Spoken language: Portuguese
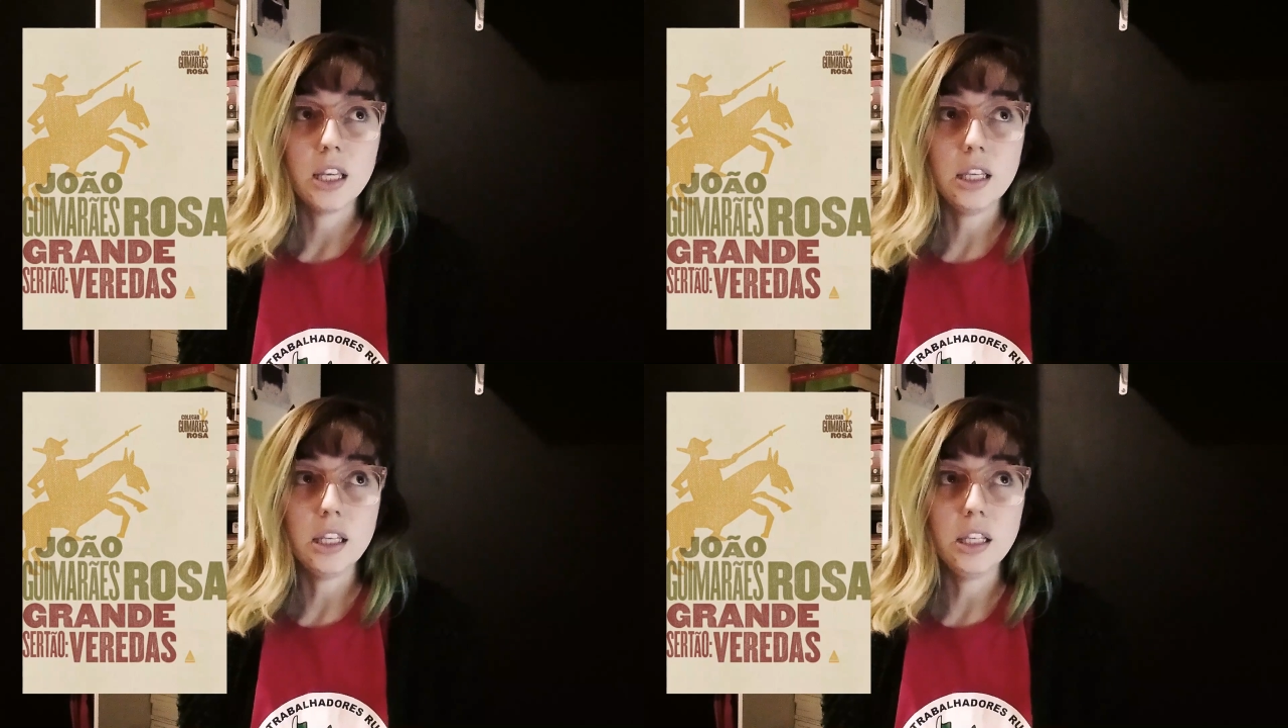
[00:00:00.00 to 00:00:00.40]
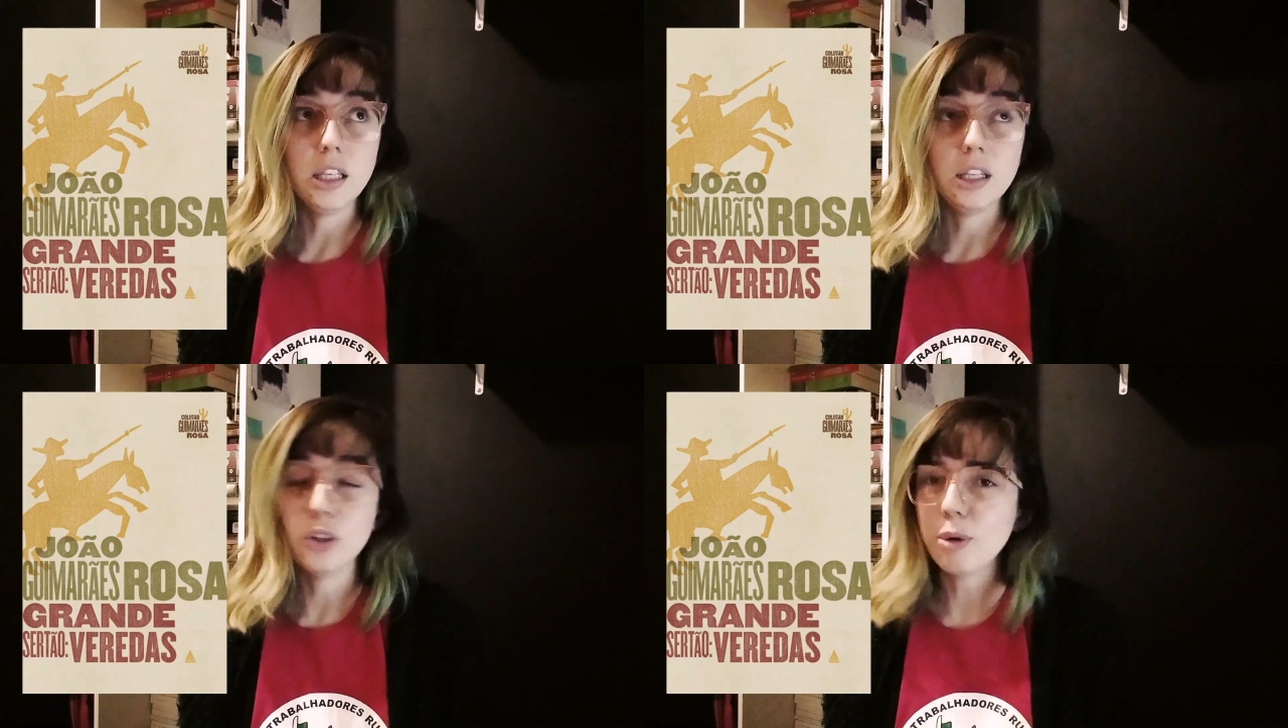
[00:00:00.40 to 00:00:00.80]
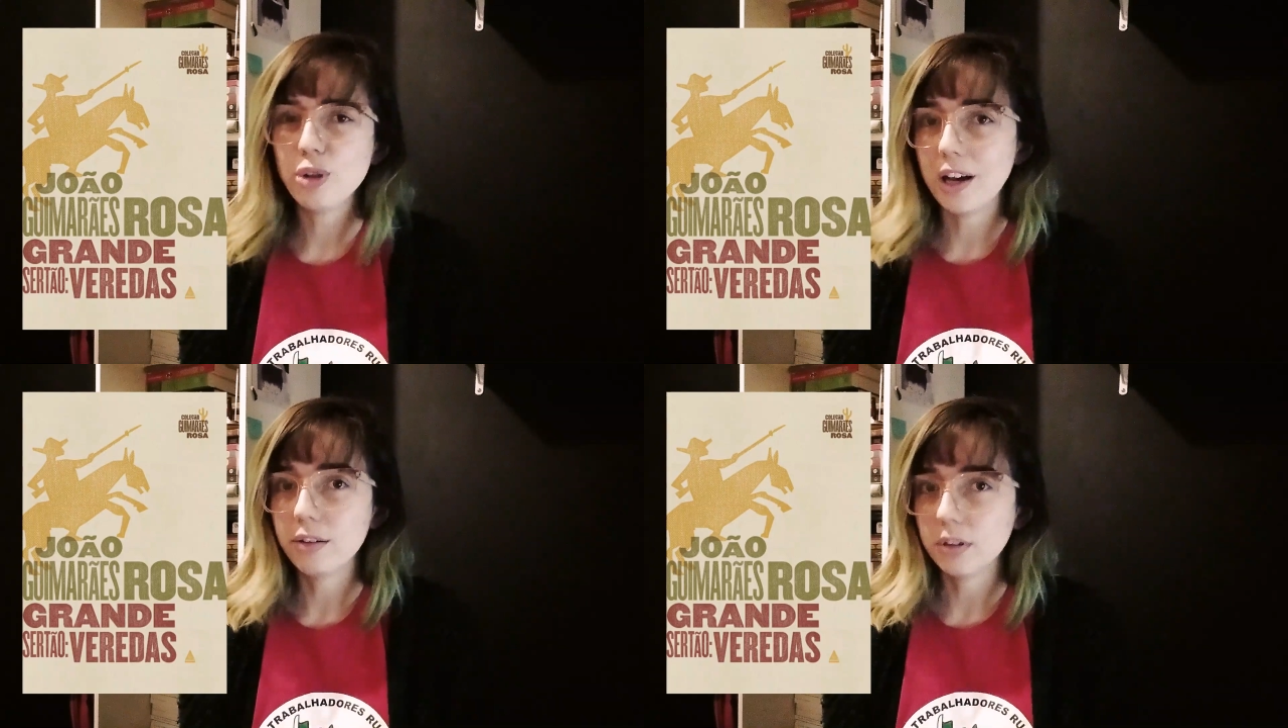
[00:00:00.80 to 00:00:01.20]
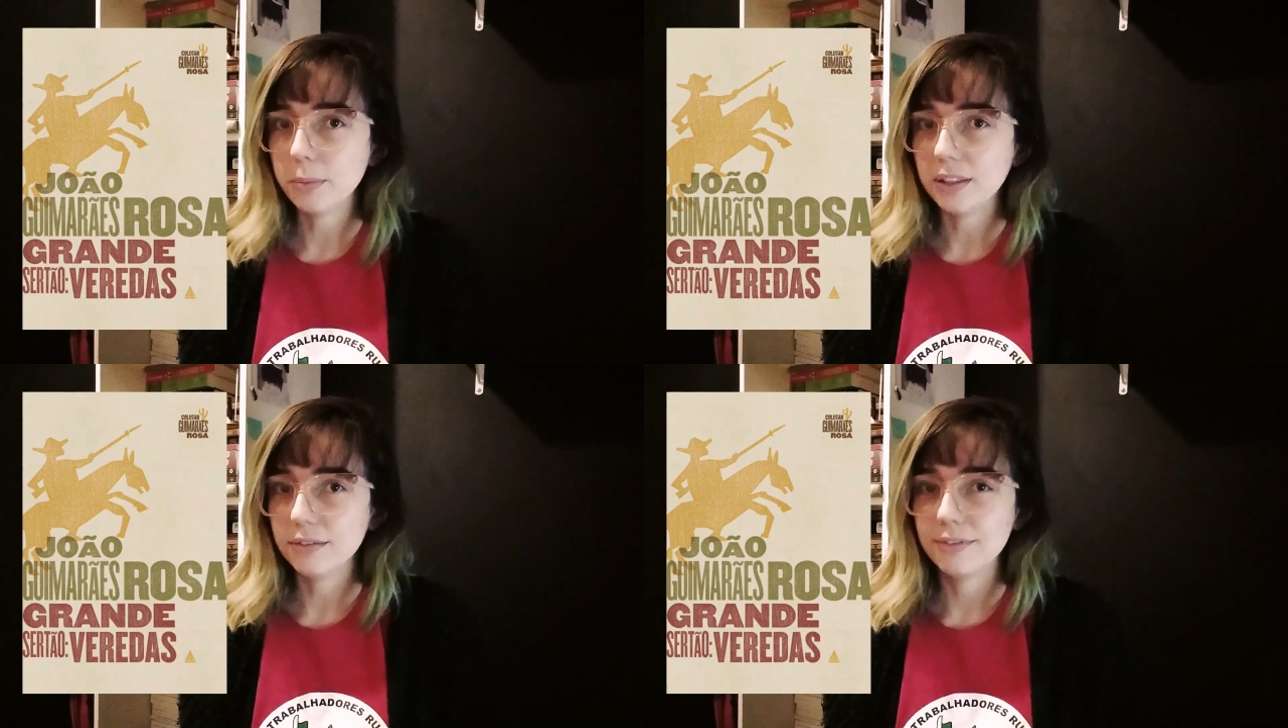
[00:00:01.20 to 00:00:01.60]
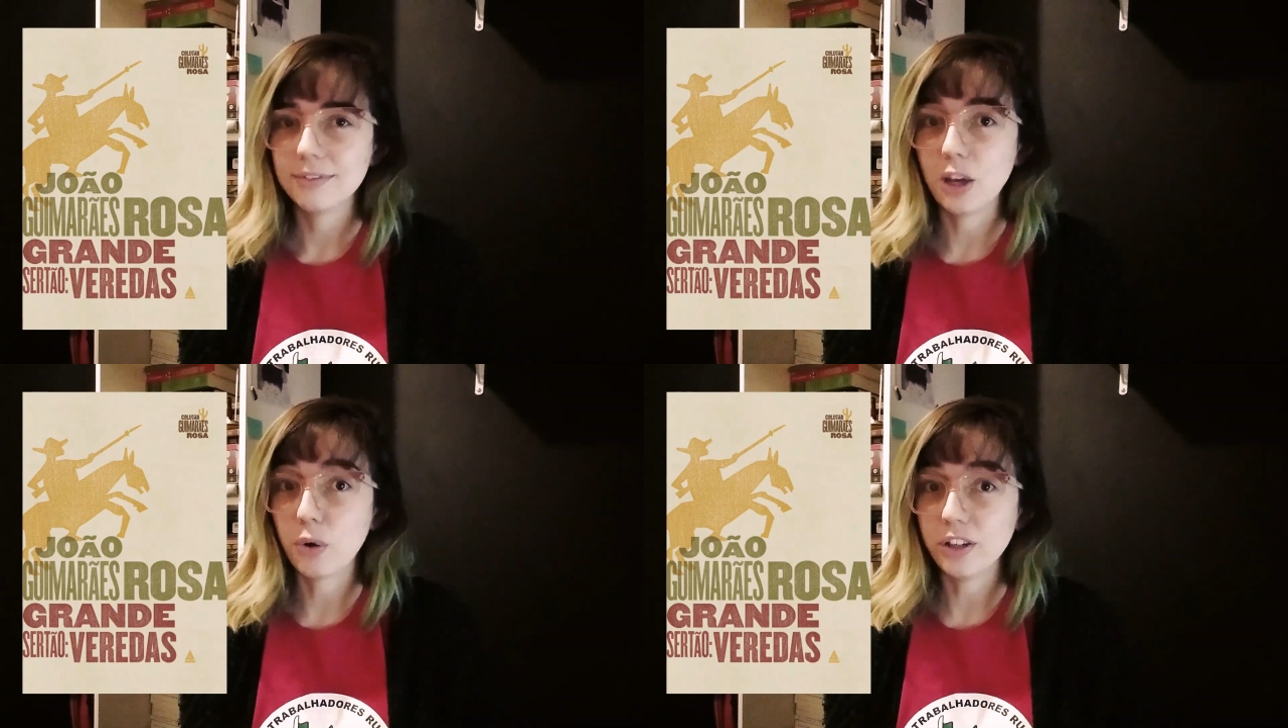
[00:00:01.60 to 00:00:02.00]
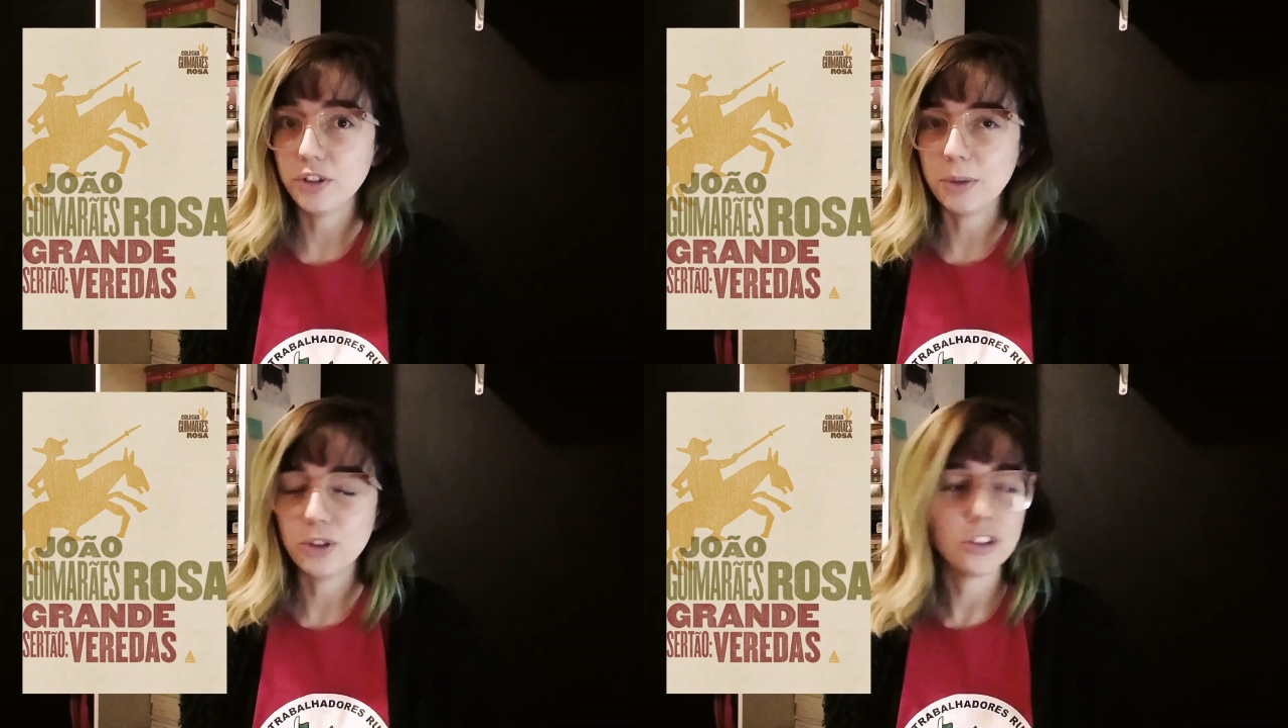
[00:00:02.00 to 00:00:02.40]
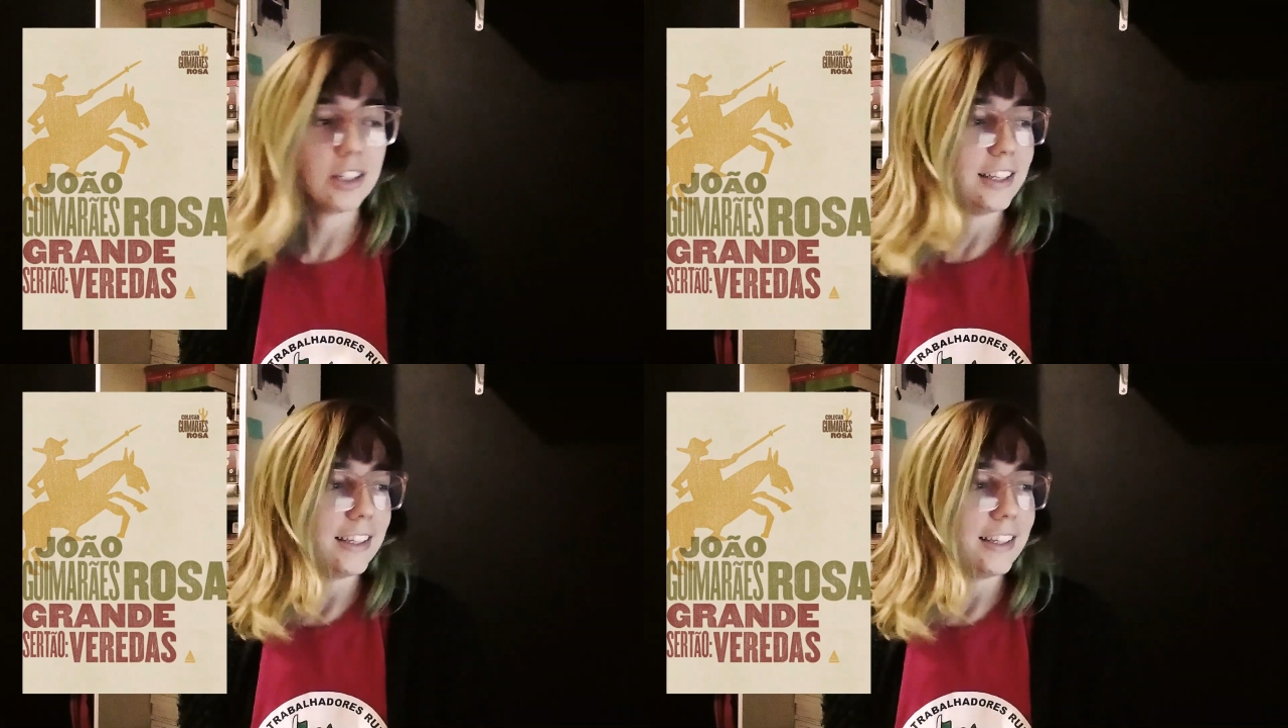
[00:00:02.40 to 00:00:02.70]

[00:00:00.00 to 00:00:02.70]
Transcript: e no meu diário também, recorrentemente.